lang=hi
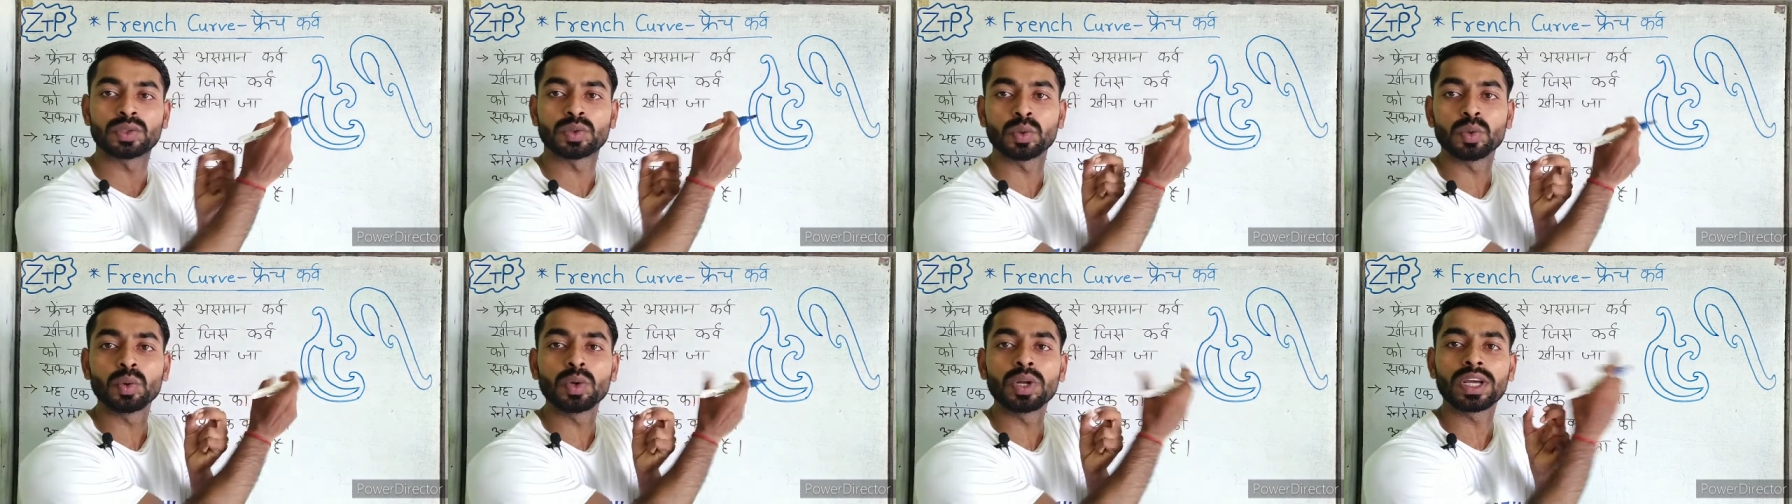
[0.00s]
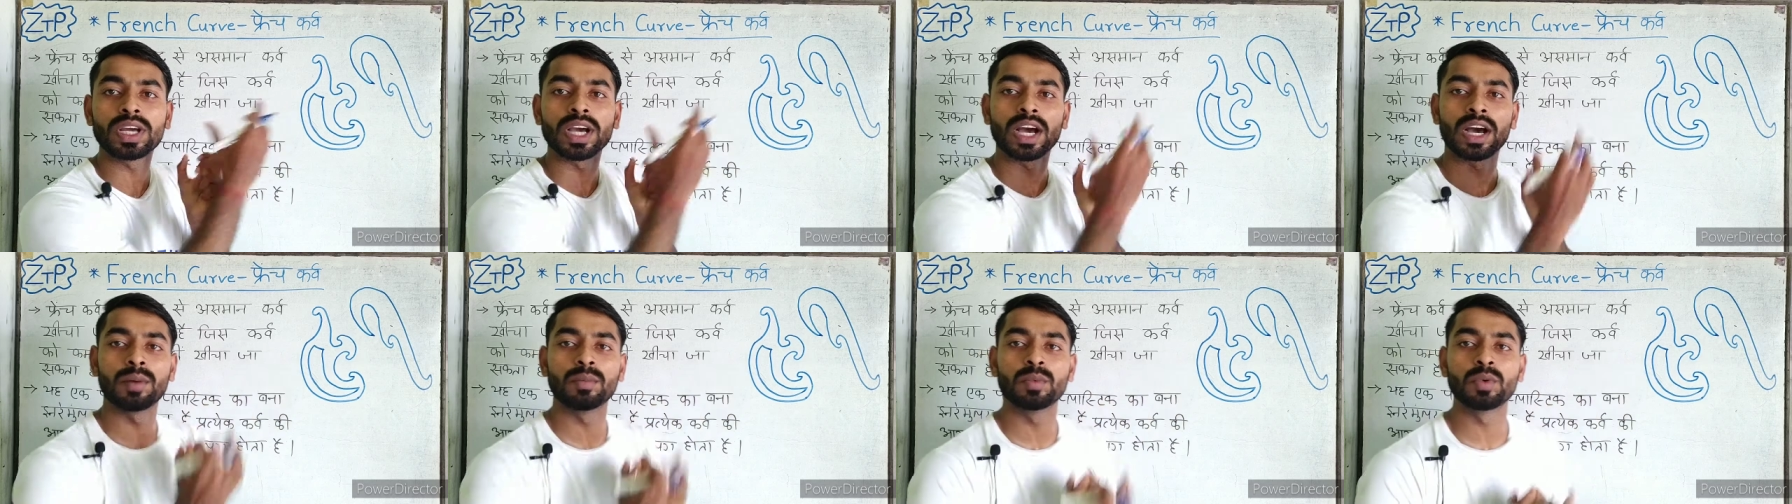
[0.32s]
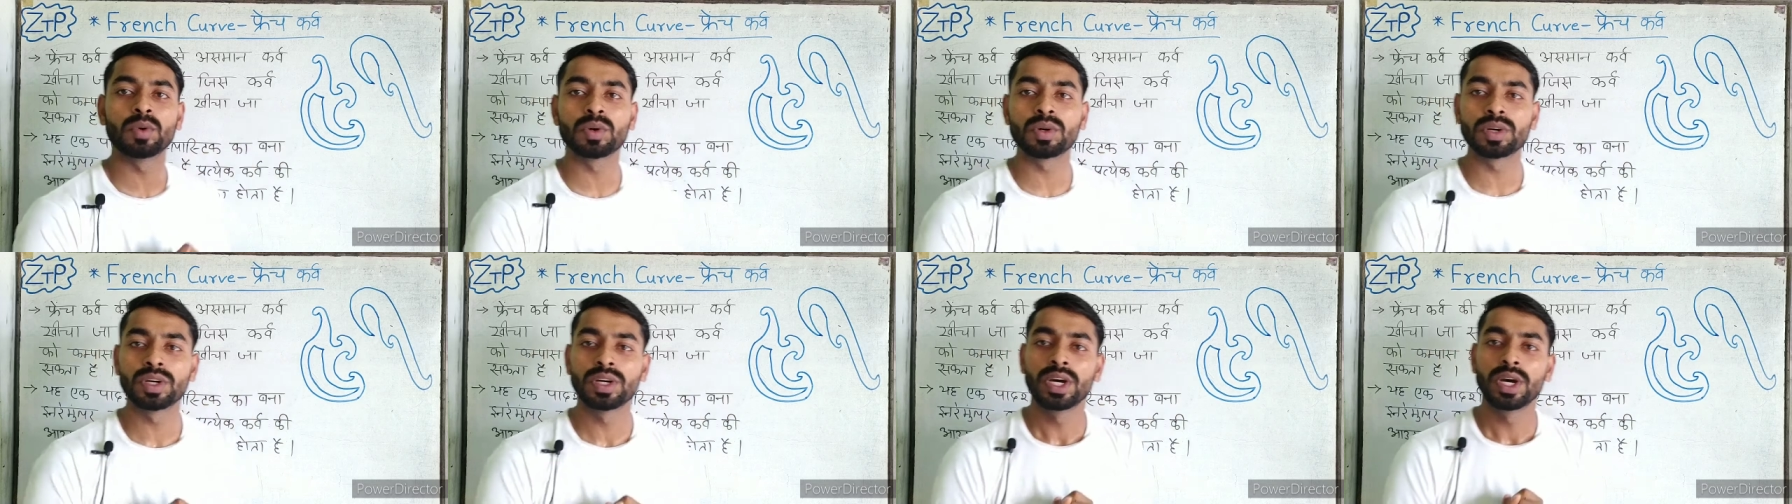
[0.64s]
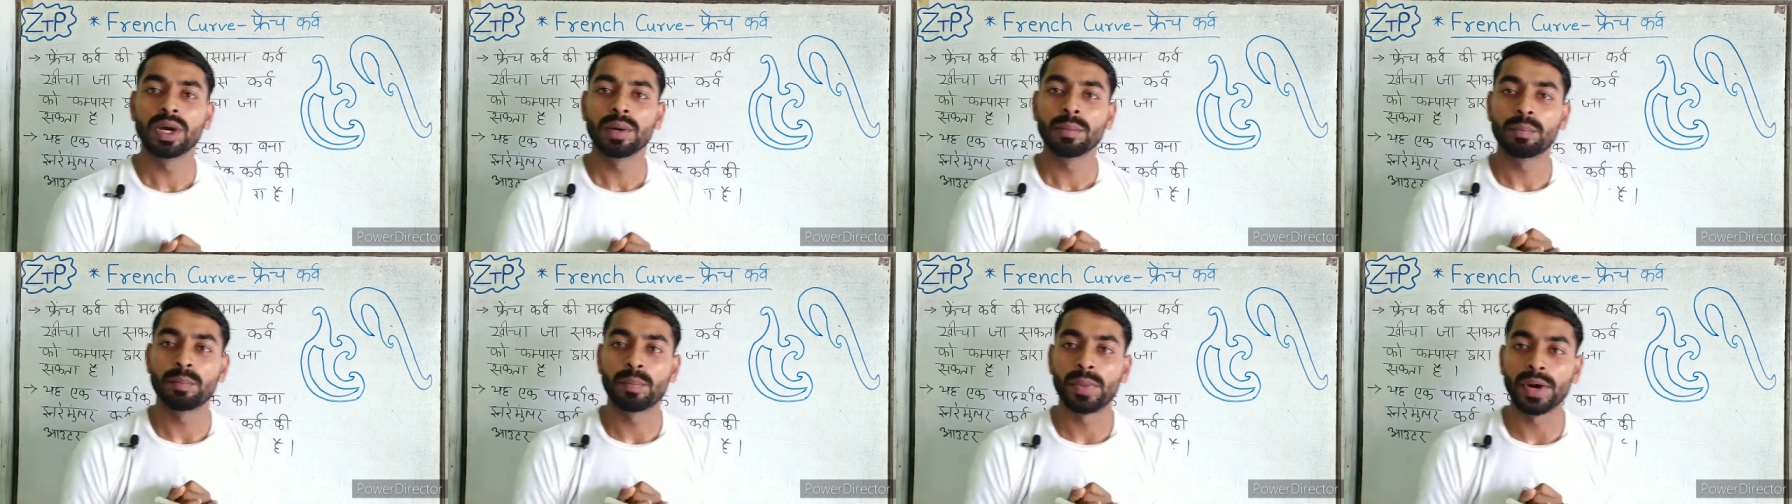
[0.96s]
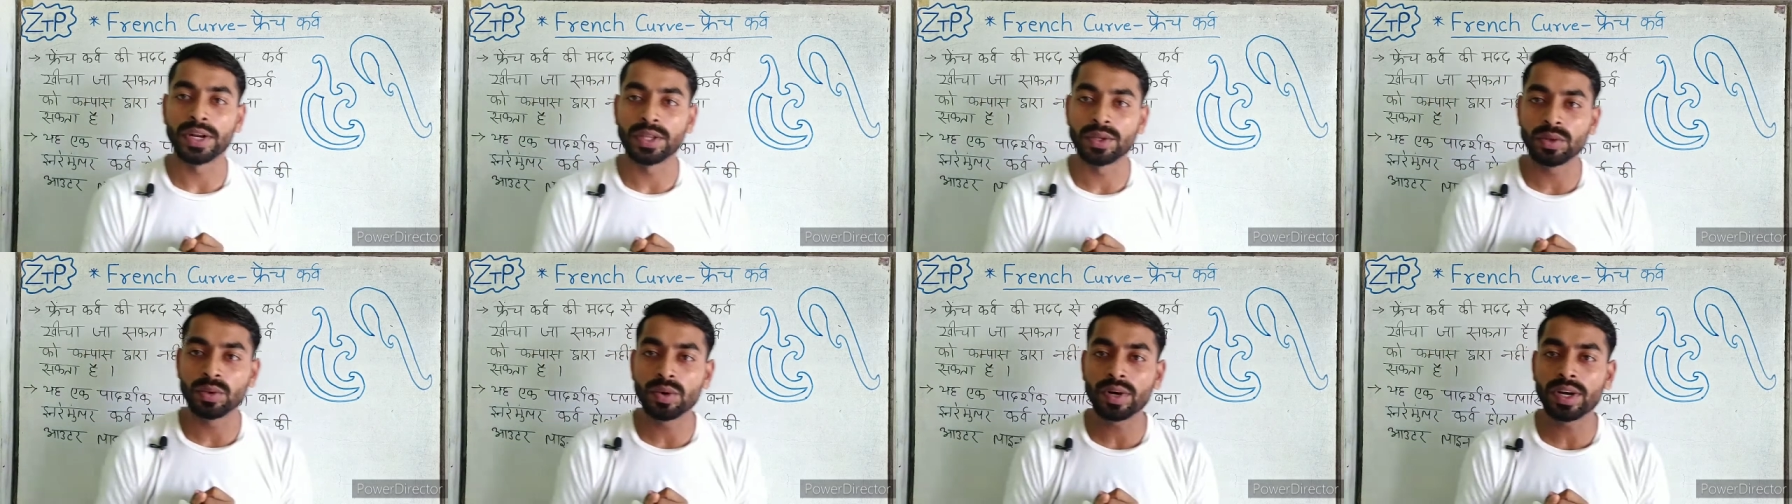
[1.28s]
टूल का हम लोग
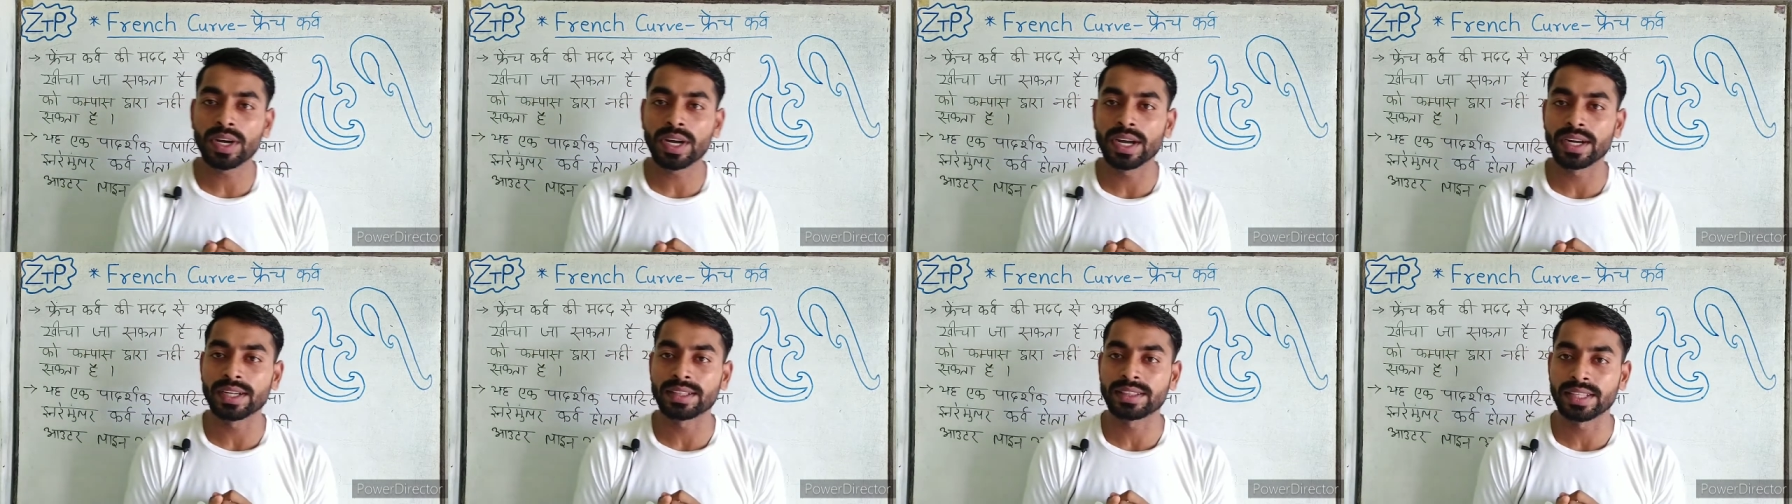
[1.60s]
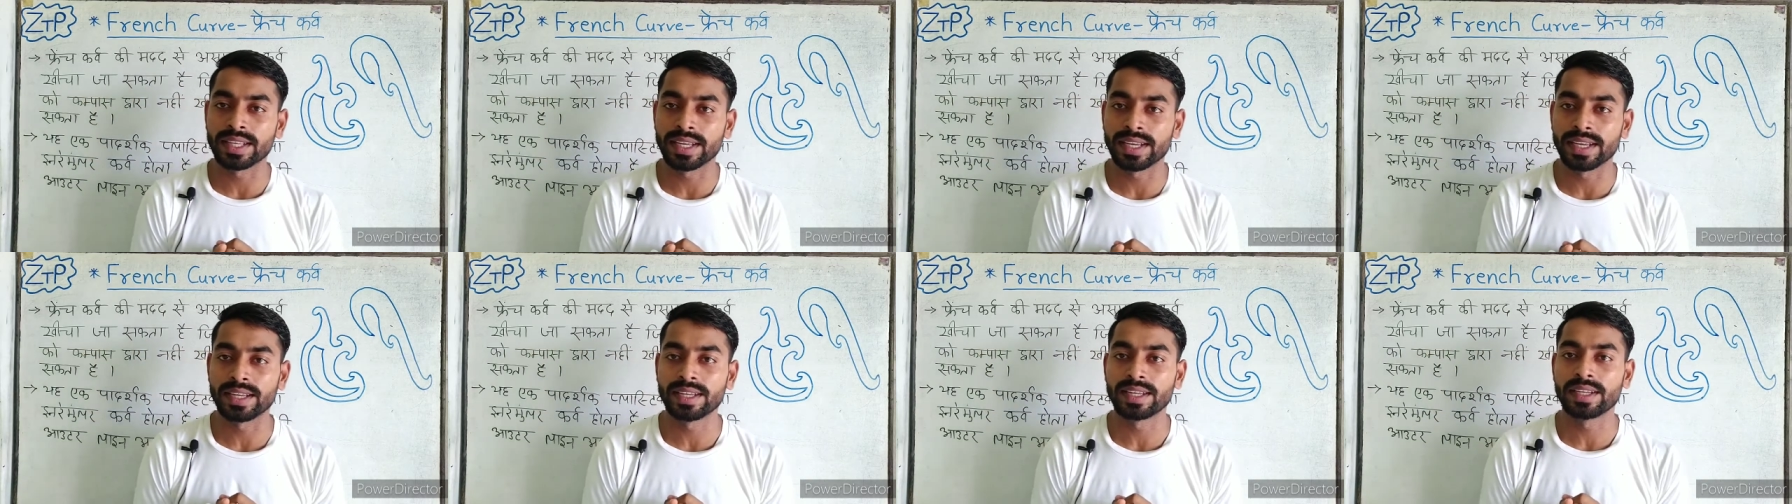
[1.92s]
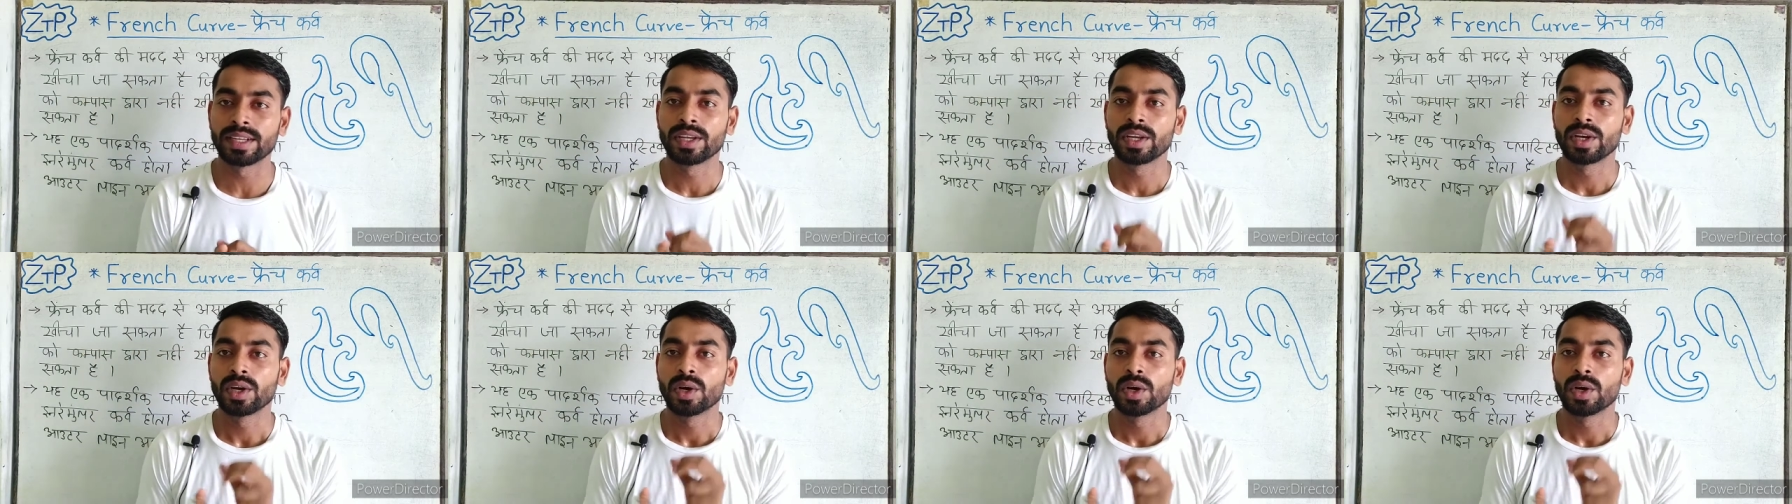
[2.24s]
प्रयोग करते हैं